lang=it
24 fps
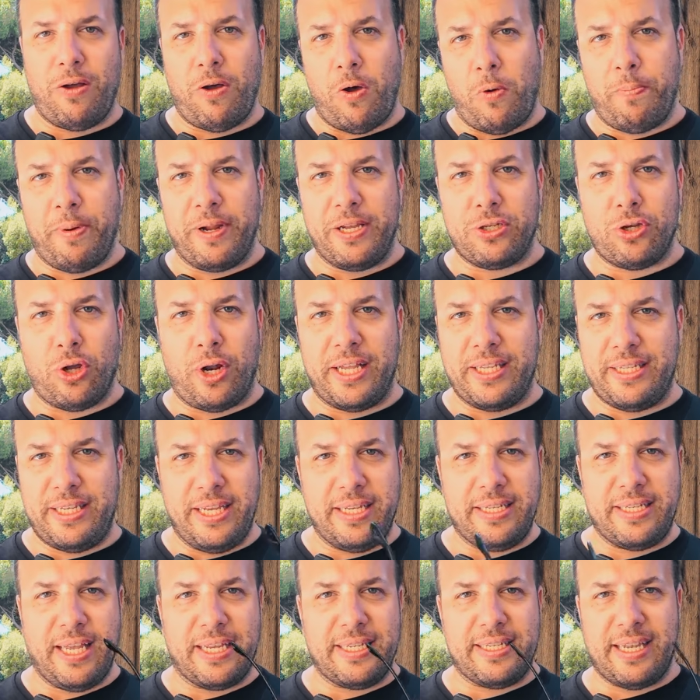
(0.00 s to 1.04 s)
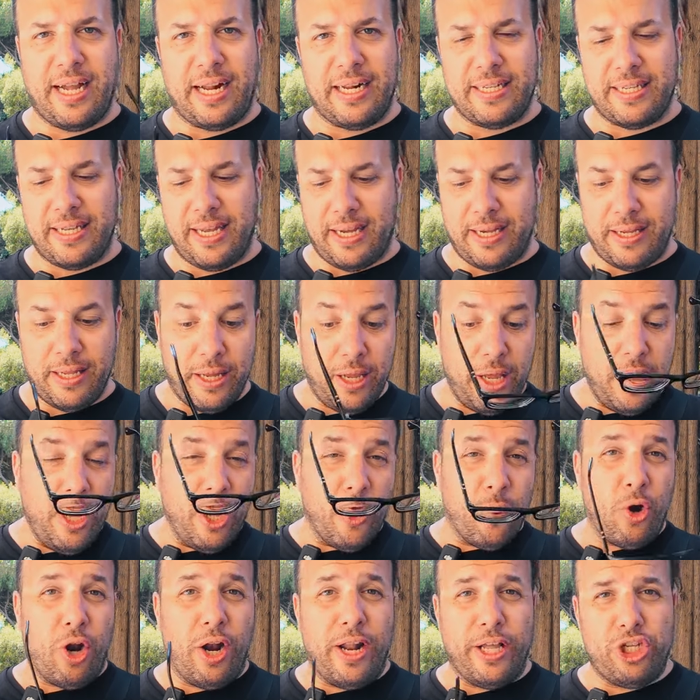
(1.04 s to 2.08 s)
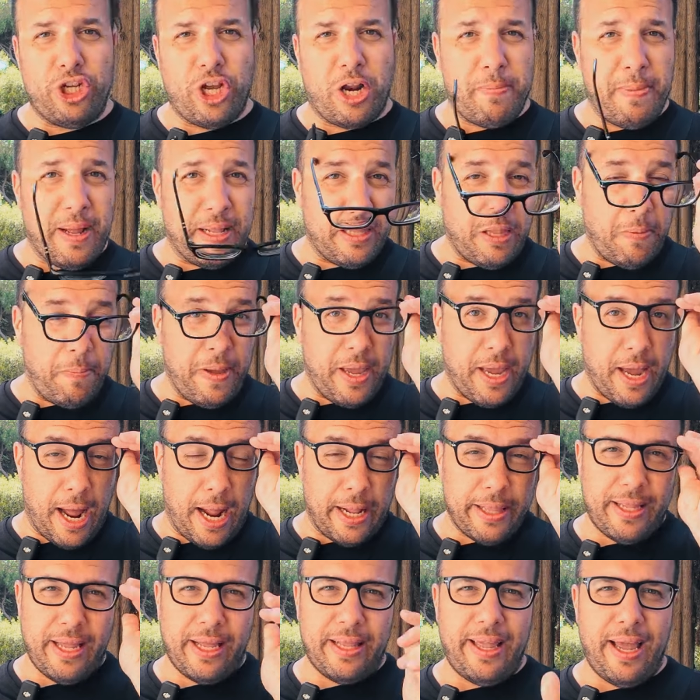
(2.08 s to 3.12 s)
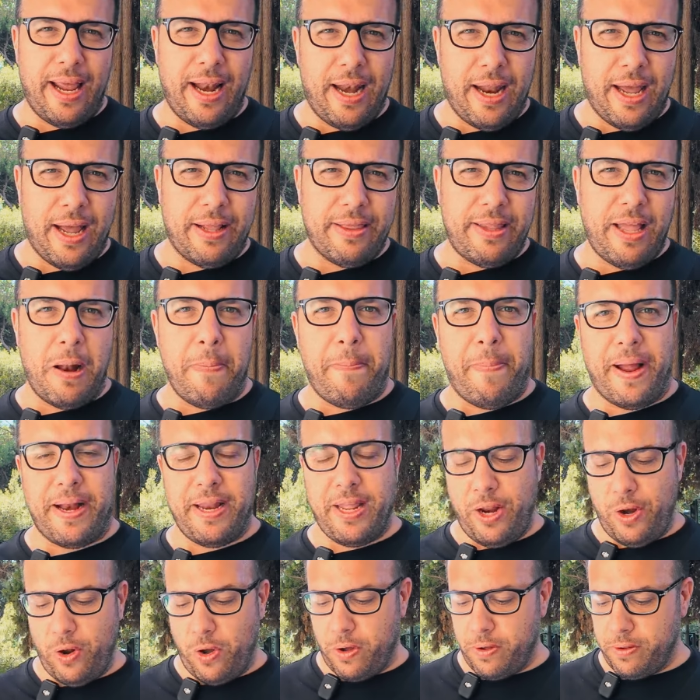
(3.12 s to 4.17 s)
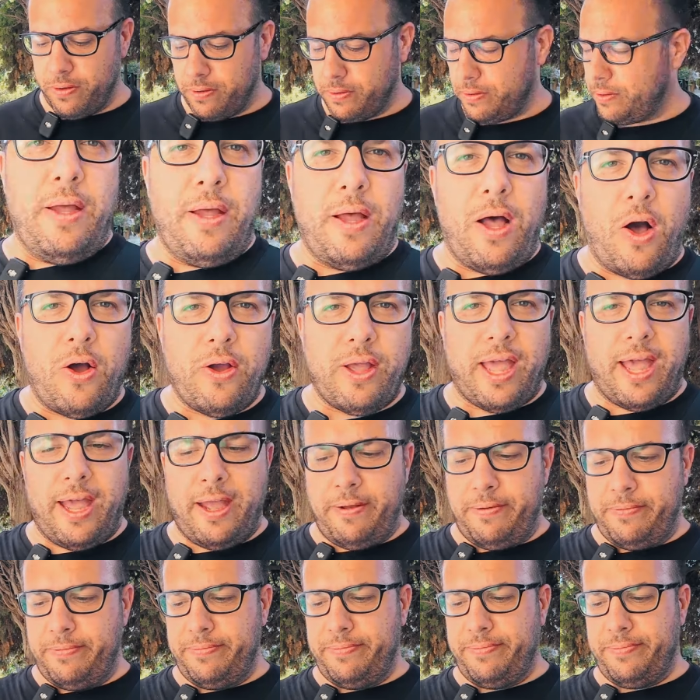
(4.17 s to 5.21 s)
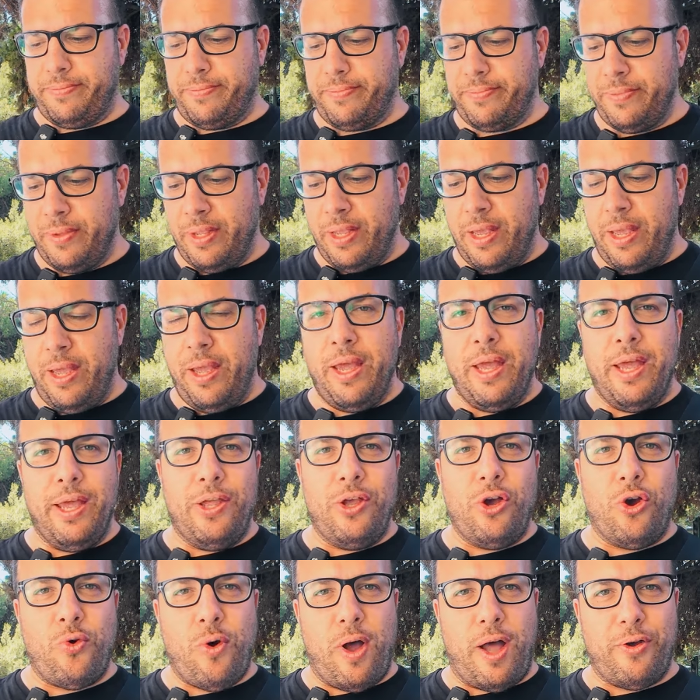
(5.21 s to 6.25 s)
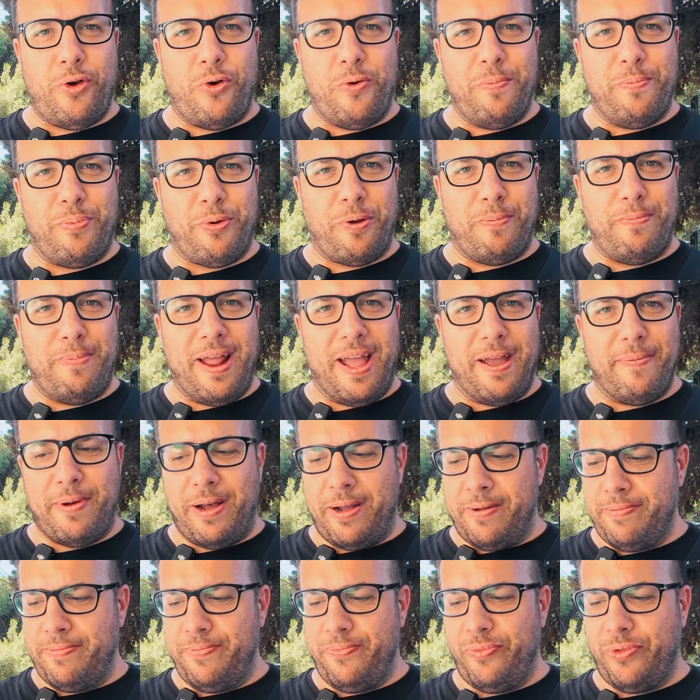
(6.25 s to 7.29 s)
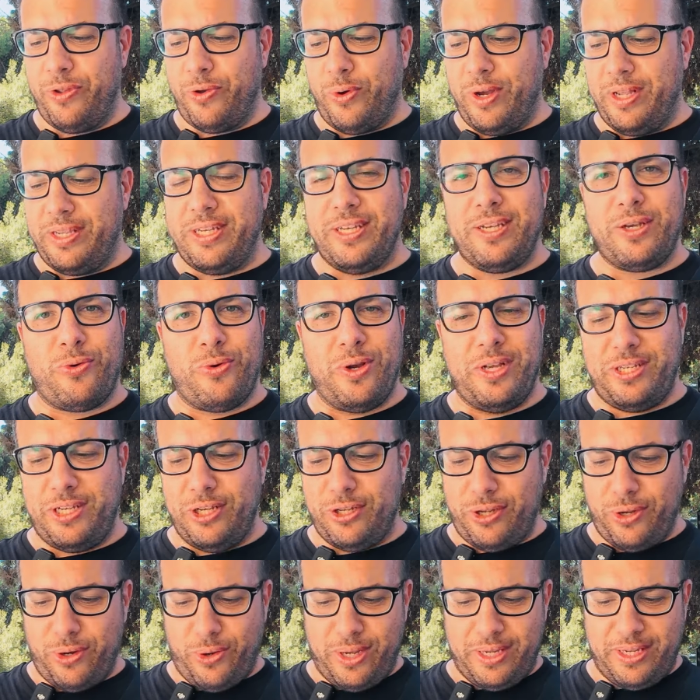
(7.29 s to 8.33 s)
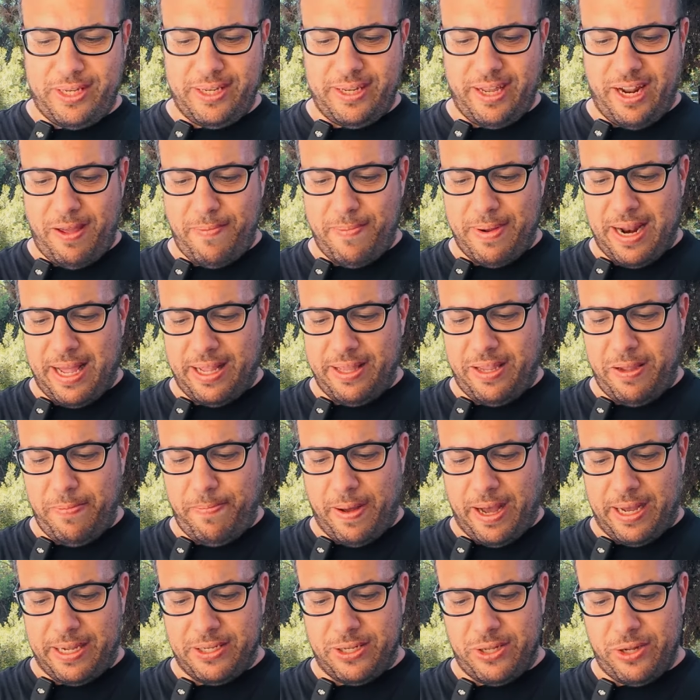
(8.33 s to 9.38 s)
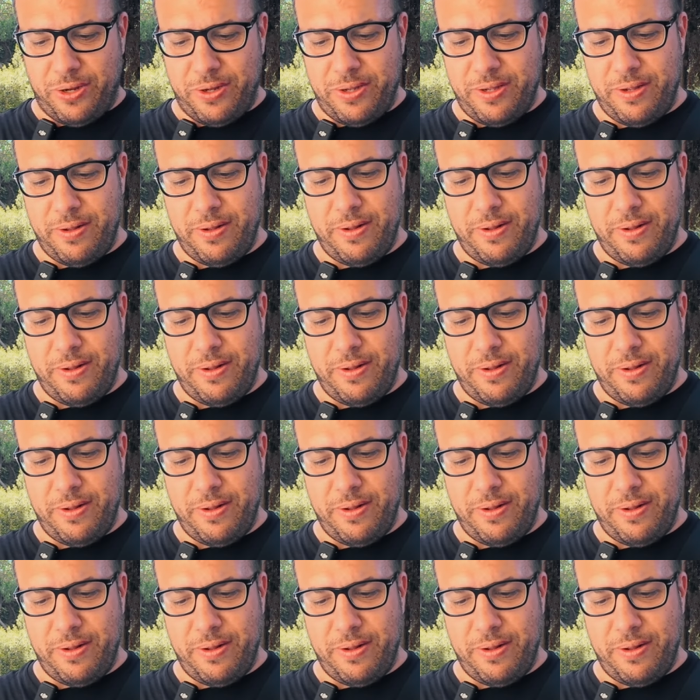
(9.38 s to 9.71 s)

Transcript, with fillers: Ho preso la stessa salsa, quella leggermente piccante del, del panino. Ok, io qua ho un problema. Questi, questi, questo sarebbe l'antipasto.